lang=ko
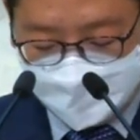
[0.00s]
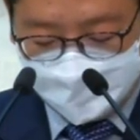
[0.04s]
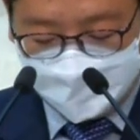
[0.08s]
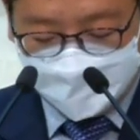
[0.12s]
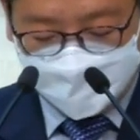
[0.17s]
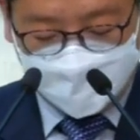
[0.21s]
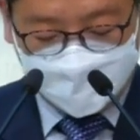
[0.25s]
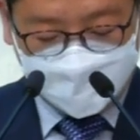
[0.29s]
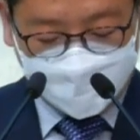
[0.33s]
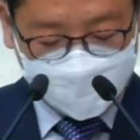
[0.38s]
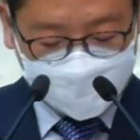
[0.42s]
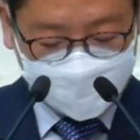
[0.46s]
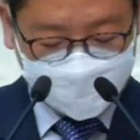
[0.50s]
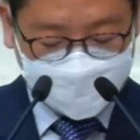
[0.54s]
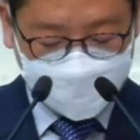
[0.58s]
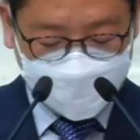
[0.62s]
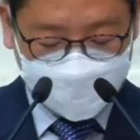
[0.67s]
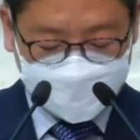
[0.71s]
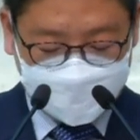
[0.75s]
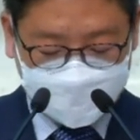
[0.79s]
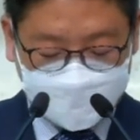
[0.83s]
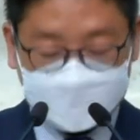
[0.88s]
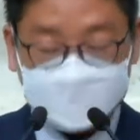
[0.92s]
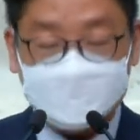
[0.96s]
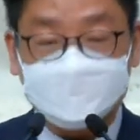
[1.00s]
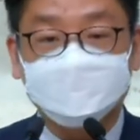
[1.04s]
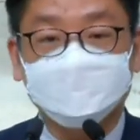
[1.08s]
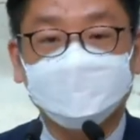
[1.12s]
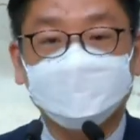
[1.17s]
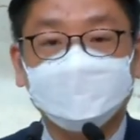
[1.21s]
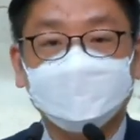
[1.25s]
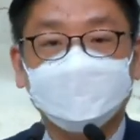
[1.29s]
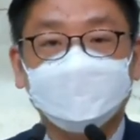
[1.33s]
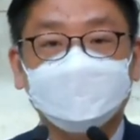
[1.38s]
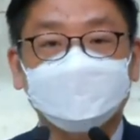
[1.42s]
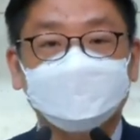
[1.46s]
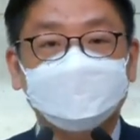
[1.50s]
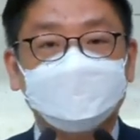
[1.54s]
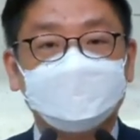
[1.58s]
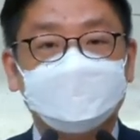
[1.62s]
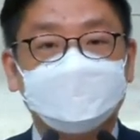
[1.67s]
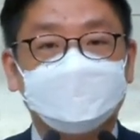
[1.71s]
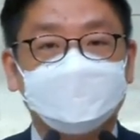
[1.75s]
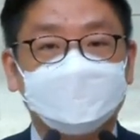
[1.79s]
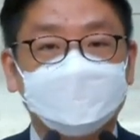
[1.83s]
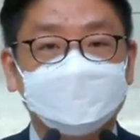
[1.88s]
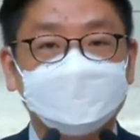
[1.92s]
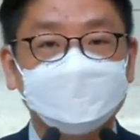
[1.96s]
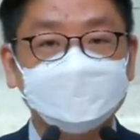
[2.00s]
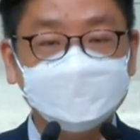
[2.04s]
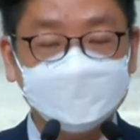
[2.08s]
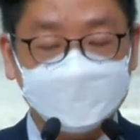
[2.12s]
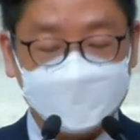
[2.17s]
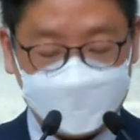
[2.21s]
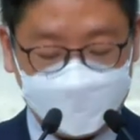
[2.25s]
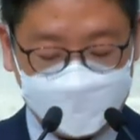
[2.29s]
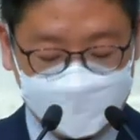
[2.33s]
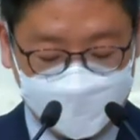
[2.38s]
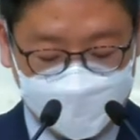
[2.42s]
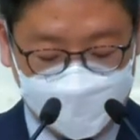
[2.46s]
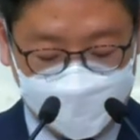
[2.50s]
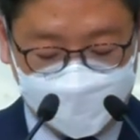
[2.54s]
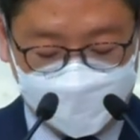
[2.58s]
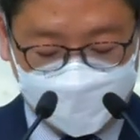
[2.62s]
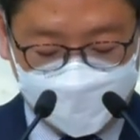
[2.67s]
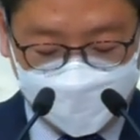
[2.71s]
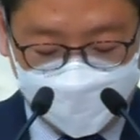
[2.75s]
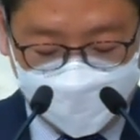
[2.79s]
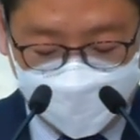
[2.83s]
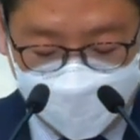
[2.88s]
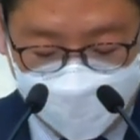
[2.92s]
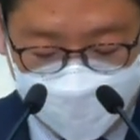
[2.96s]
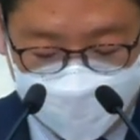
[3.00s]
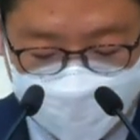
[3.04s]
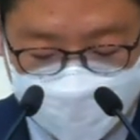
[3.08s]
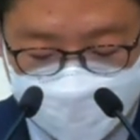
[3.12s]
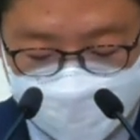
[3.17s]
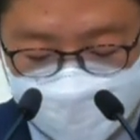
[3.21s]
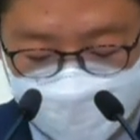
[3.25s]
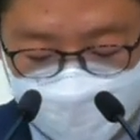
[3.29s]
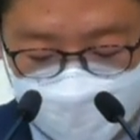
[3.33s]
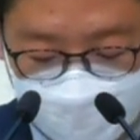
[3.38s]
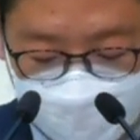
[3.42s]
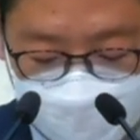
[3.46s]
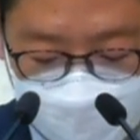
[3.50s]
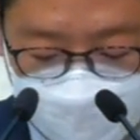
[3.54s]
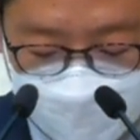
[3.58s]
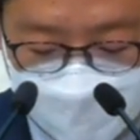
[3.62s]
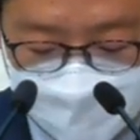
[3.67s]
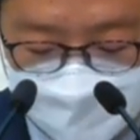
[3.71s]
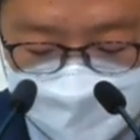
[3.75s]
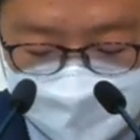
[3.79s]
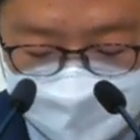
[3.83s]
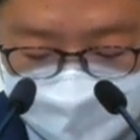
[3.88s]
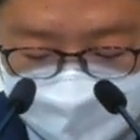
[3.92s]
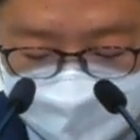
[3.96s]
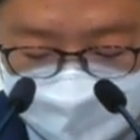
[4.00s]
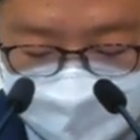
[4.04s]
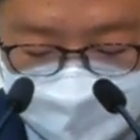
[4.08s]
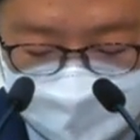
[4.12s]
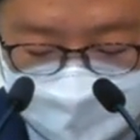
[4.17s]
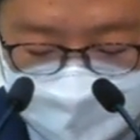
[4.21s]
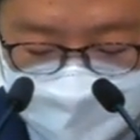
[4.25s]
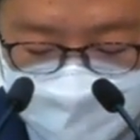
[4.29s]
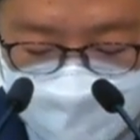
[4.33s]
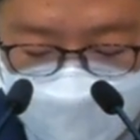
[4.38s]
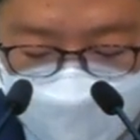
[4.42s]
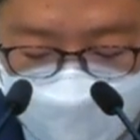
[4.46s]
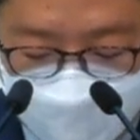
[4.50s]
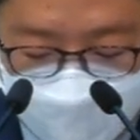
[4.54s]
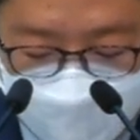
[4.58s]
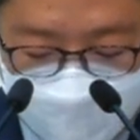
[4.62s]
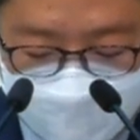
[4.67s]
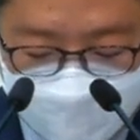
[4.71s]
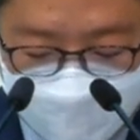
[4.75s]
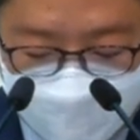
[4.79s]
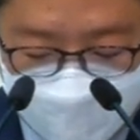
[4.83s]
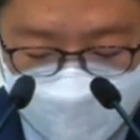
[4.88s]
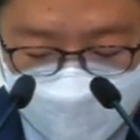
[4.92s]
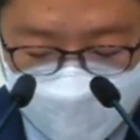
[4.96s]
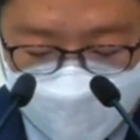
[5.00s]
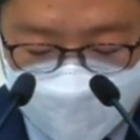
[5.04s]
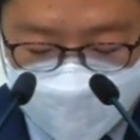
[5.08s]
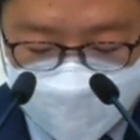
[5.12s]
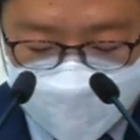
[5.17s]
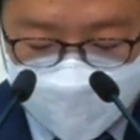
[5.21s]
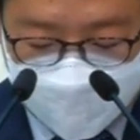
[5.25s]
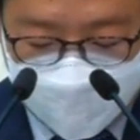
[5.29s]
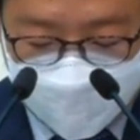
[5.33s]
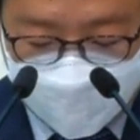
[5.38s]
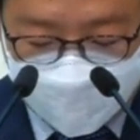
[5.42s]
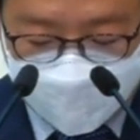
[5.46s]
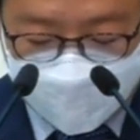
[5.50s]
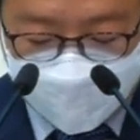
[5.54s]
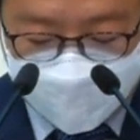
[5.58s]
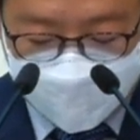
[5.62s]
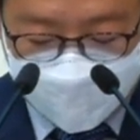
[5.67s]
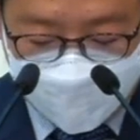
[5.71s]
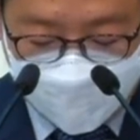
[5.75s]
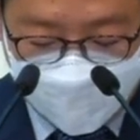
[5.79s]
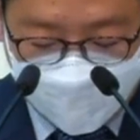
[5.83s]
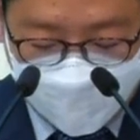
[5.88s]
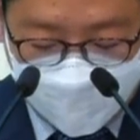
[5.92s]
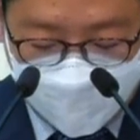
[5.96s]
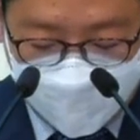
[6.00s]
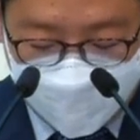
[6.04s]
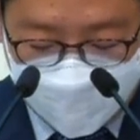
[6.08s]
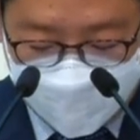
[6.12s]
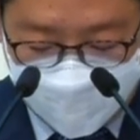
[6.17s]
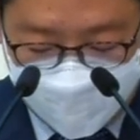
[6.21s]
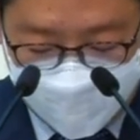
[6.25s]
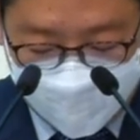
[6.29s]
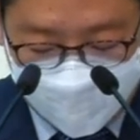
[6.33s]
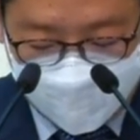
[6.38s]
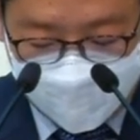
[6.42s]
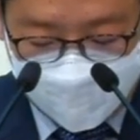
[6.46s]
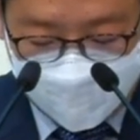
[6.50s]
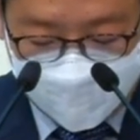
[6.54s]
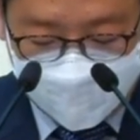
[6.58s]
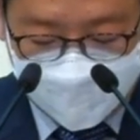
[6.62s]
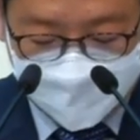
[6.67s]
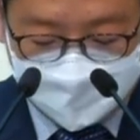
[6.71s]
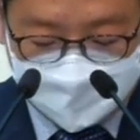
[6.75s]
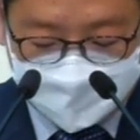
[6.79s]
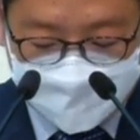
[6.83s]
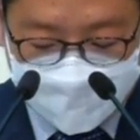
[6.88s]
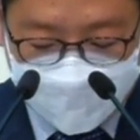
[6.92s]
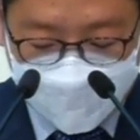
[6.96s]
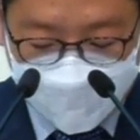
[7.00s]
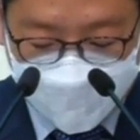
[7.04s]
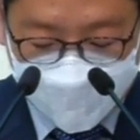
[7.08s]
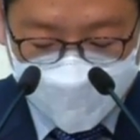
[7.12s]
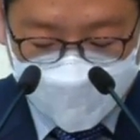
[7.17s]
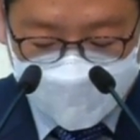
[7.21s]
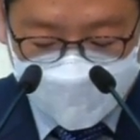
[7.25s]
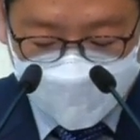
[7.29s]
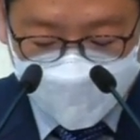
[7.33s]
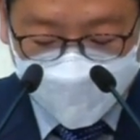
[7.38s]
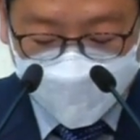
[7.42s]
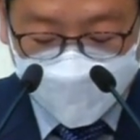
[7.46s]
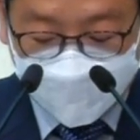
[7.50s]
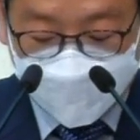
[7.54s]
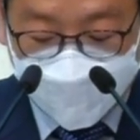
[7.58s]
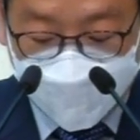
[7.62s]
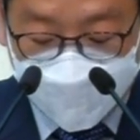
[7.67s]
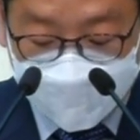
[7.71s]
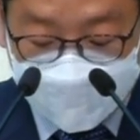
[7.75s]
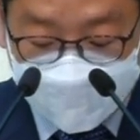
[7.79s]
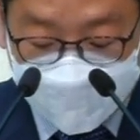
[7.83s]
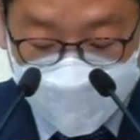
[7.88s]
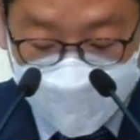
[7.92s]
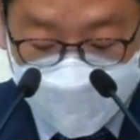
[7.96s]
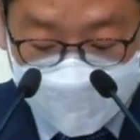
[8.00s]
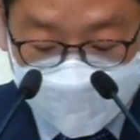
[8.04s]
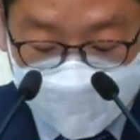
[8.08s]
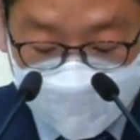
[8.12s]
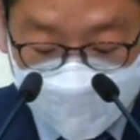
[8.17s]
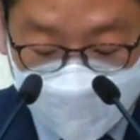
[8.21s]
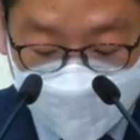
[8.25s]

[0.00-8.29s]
우리 모두 찾으셨으면 한 목소리로 함께 읽도록 하겠습니다. 사람들에게서 난 것도 아니요 사람으로 말미암은